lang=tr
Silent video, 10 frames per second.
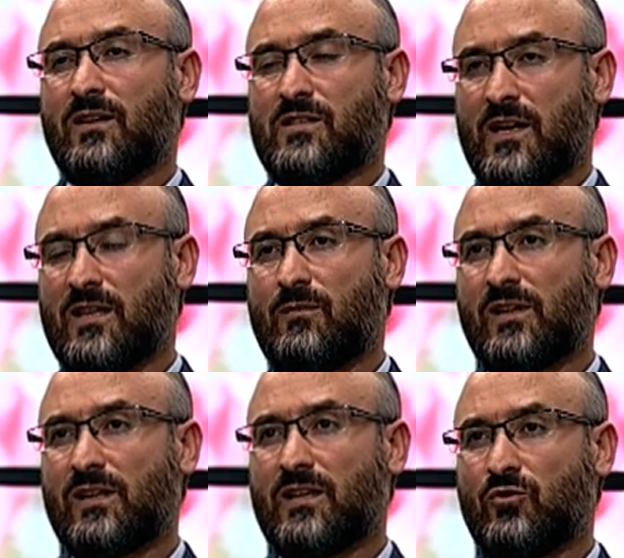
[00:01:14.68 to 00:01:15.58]

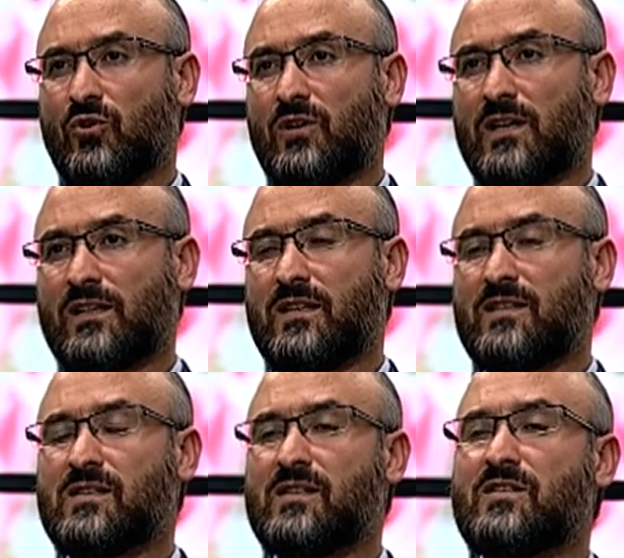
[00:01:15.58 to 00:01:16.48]
Cehennemliklere diyorlar ki
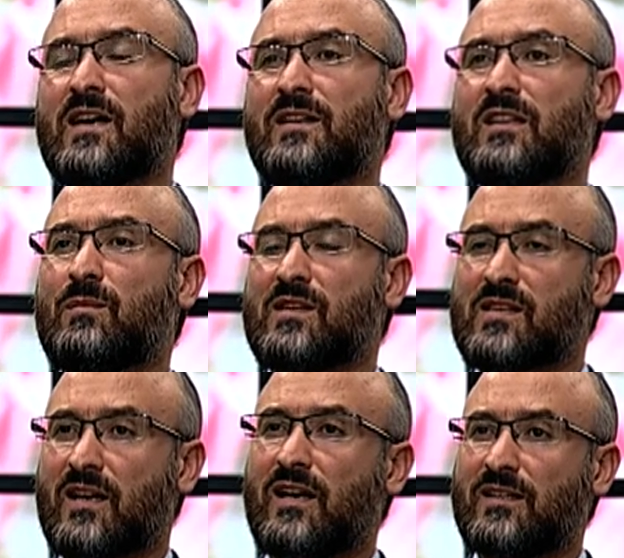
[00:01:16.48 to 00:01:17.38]
sizi cehenneme,
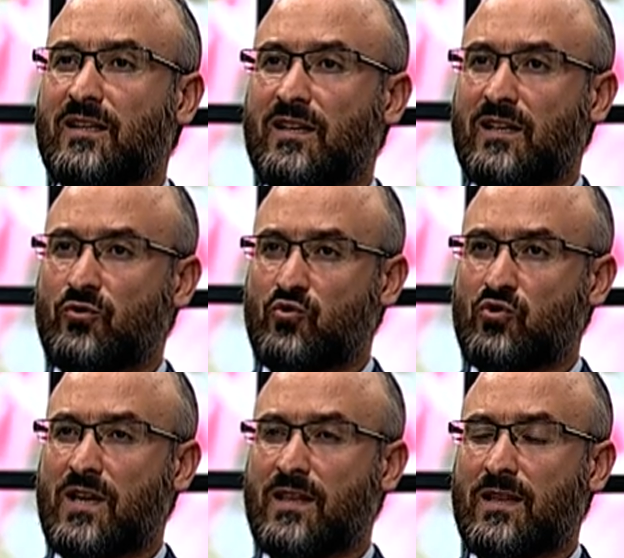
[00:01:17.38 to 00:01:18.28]
sakar denilen şu
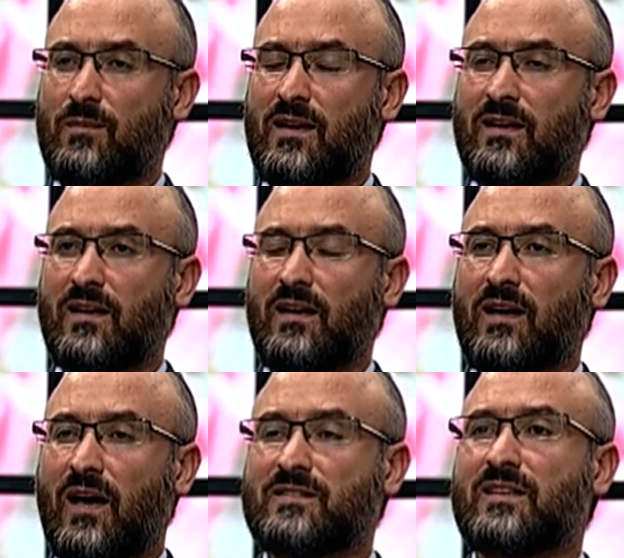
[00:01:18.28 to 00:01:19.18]
cehenneme
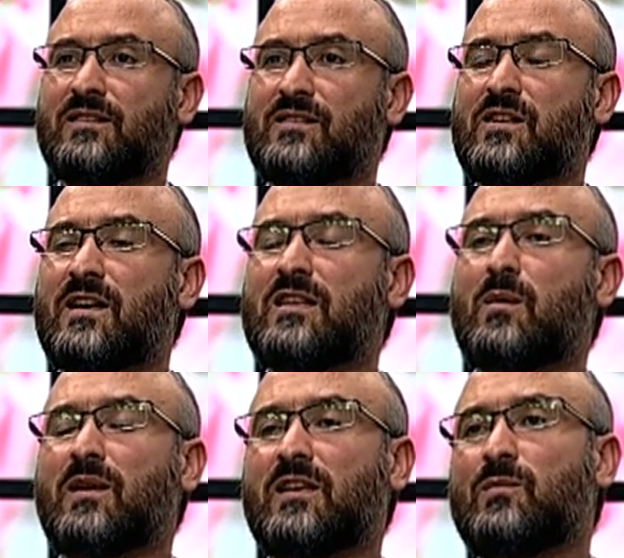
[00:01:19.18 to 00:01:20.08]
atan,
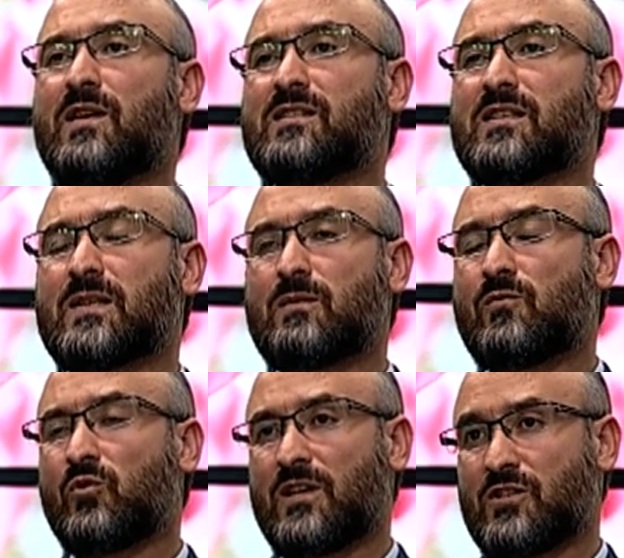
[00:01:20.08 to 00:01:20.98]
cehenneme girmenize
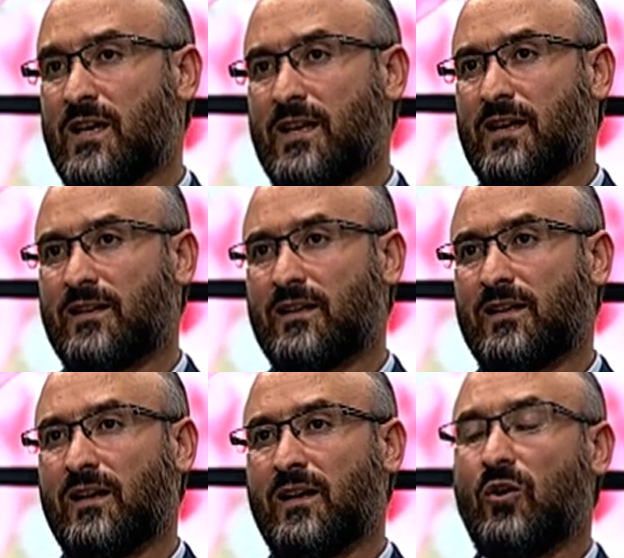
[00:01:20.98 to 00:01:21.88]
sebep olan şeyine.
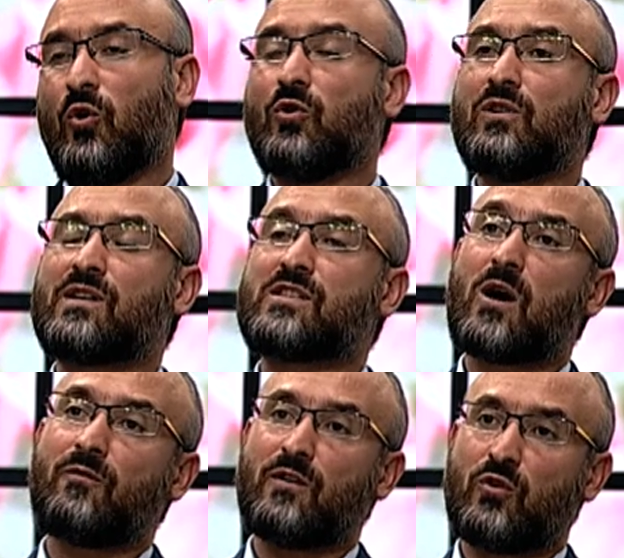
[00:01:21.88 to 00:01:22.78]
Onlar
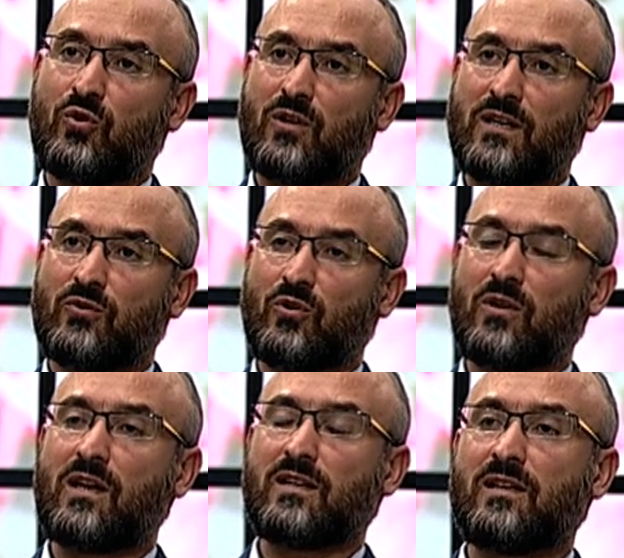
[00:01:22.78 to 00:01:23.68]
cevap veriyorlar.
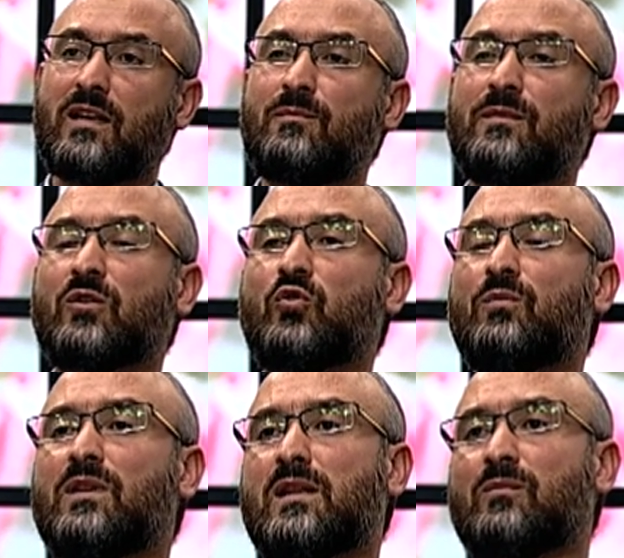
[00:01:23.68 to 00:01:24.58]
Diyorlar ki lem
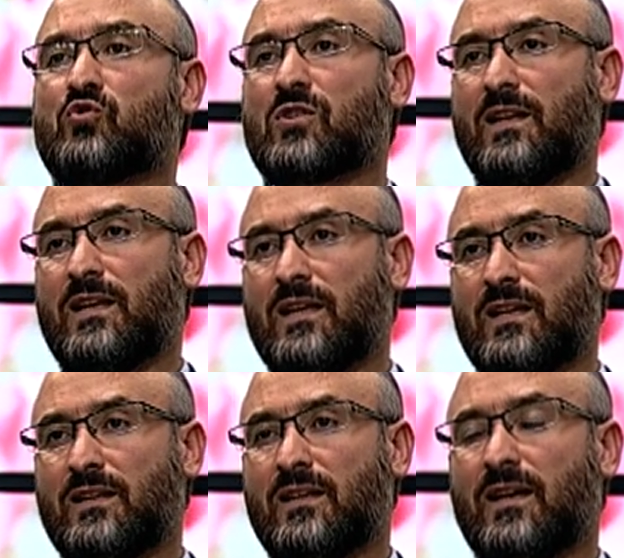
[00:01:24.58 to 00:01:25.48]
nekum minel
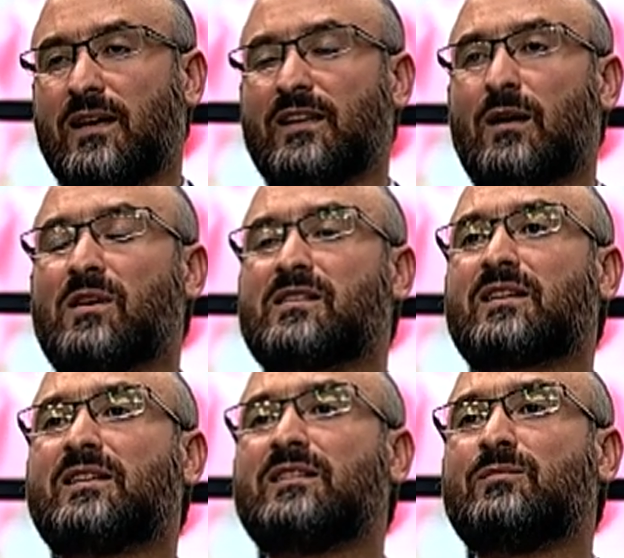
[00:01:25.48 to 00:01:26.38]
musallin
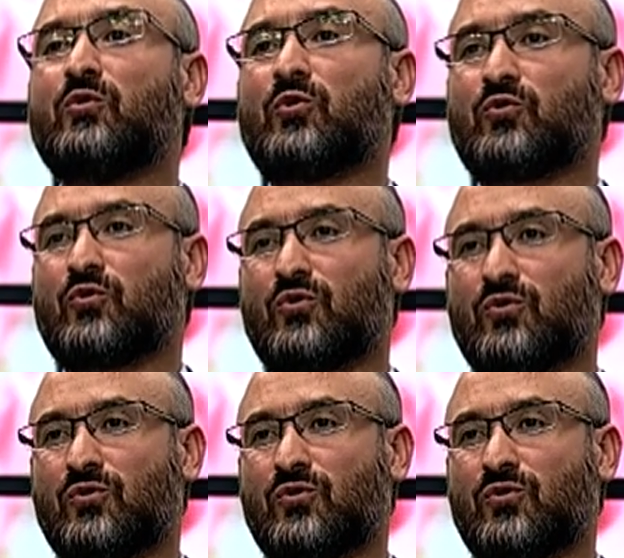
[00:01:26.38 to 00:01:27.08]
namaz kılmıyorduk.